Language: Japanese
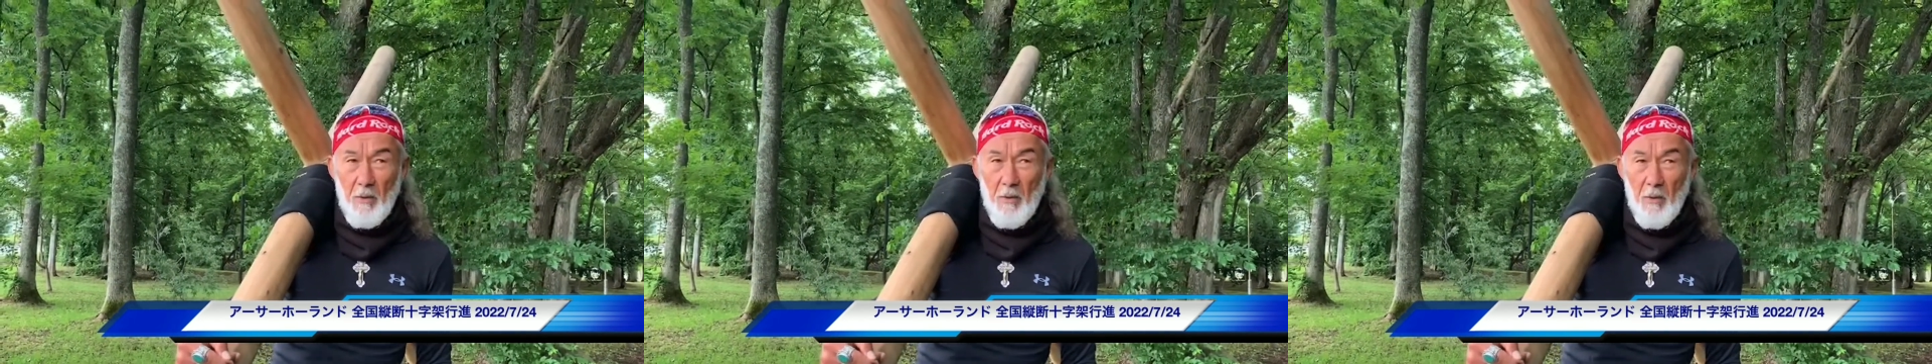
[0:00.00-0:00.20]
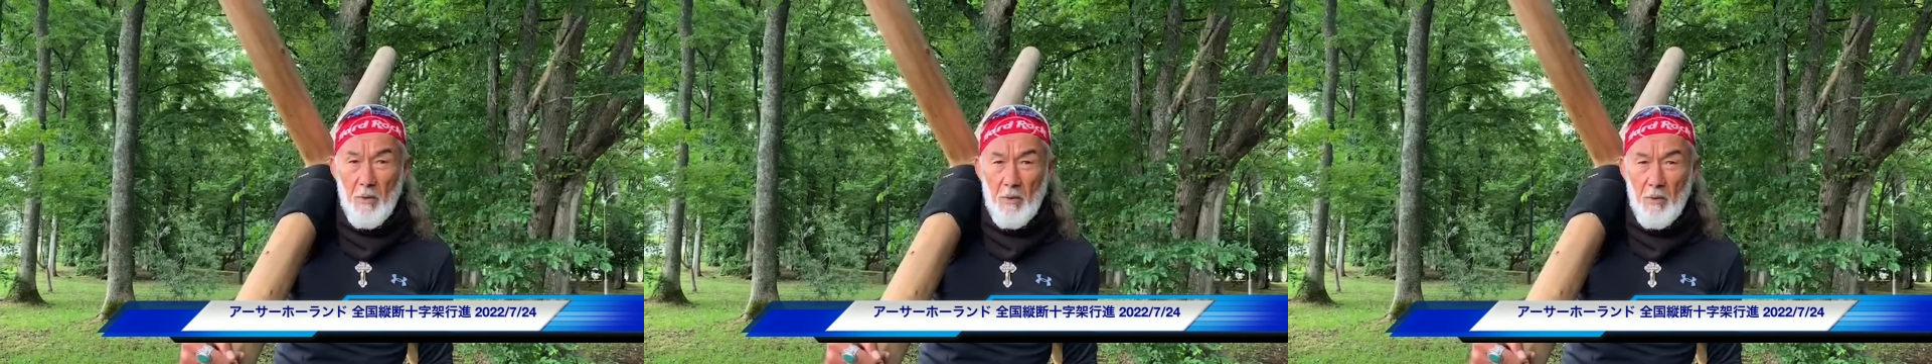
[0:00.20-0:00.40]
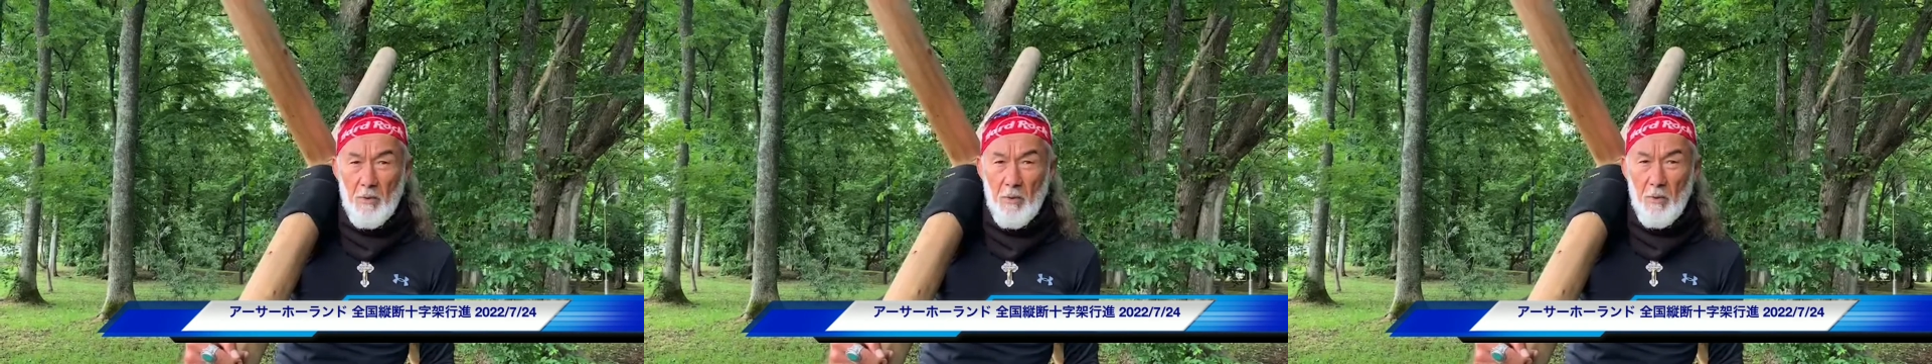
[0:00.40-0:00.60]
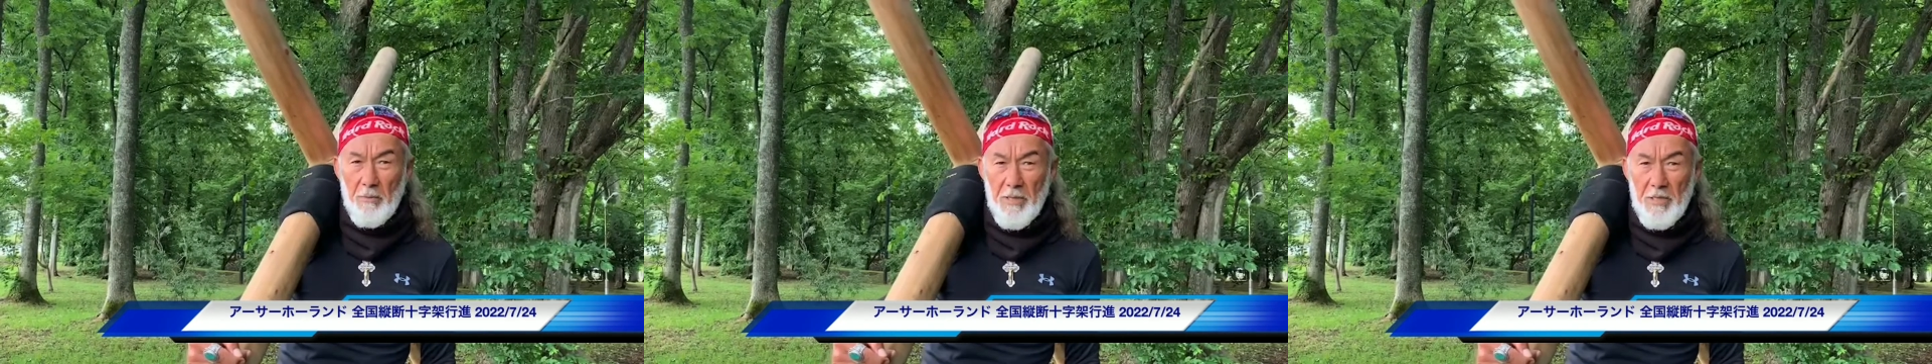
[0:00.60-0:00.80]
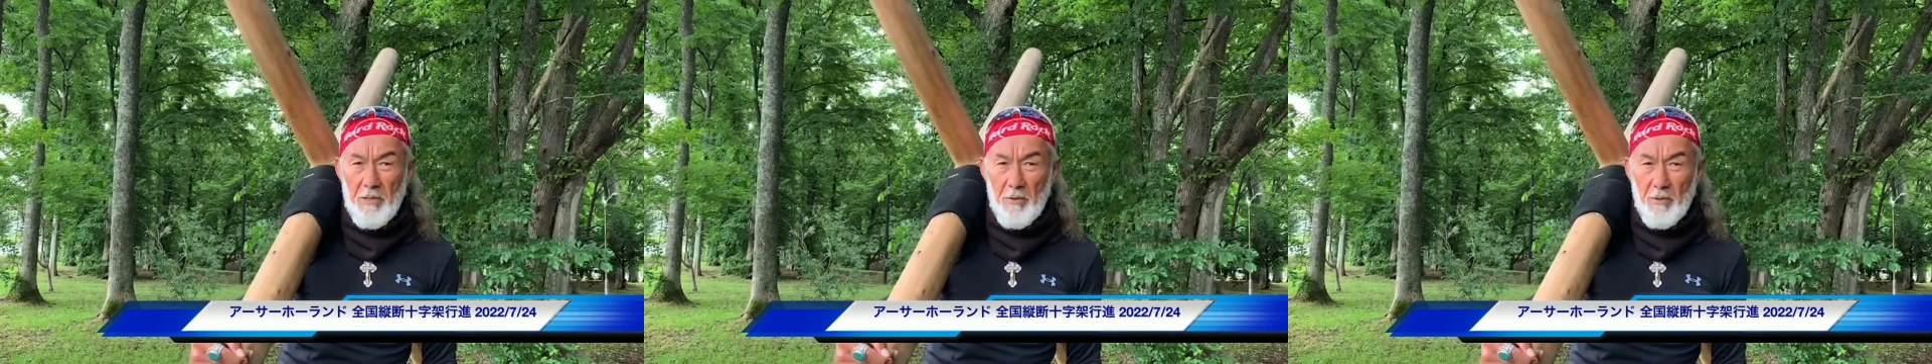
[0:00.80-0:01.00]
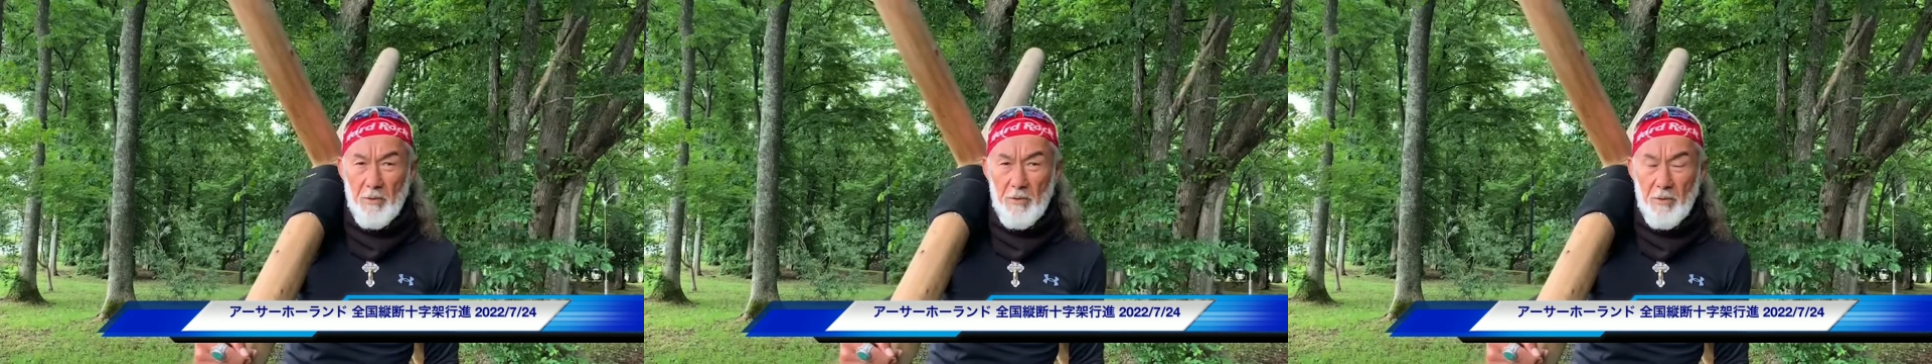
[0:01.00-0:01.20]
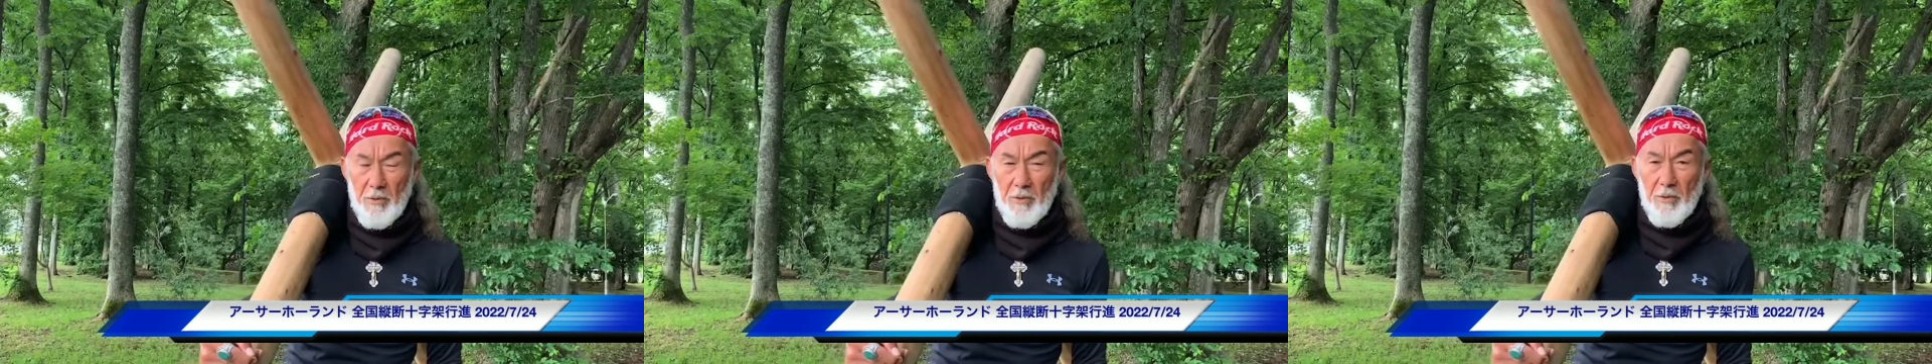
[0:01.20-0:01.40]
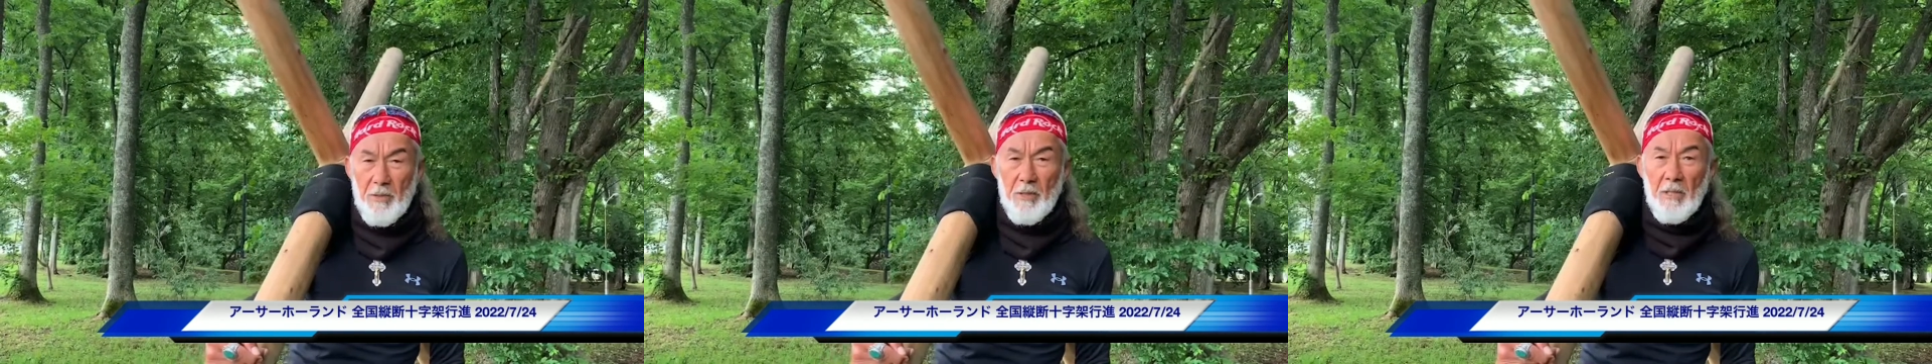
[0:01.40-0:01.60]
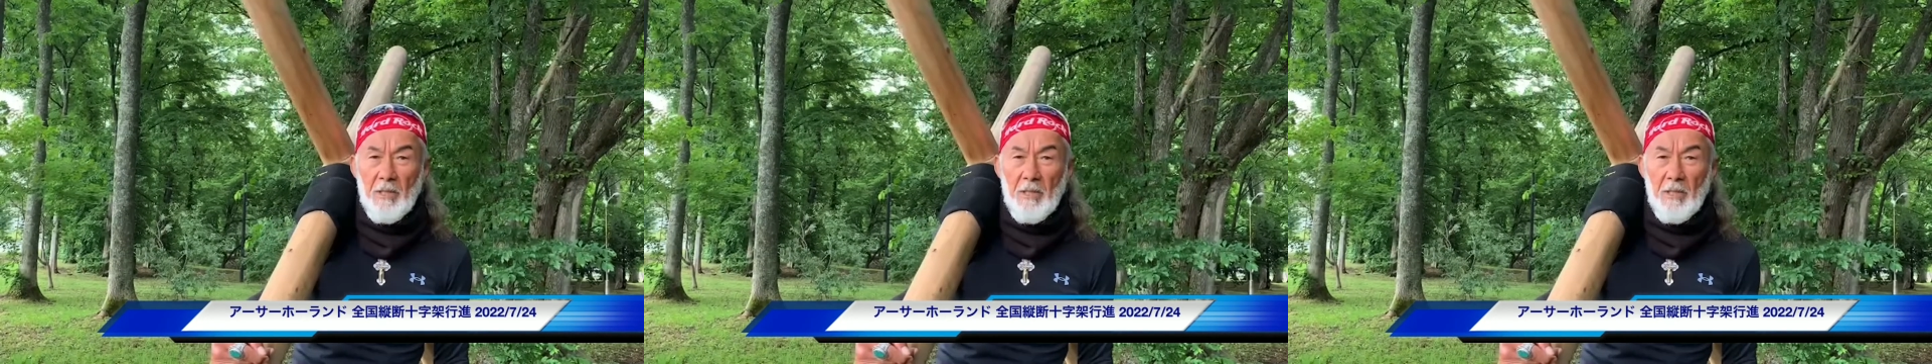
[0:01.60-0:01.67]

幌延という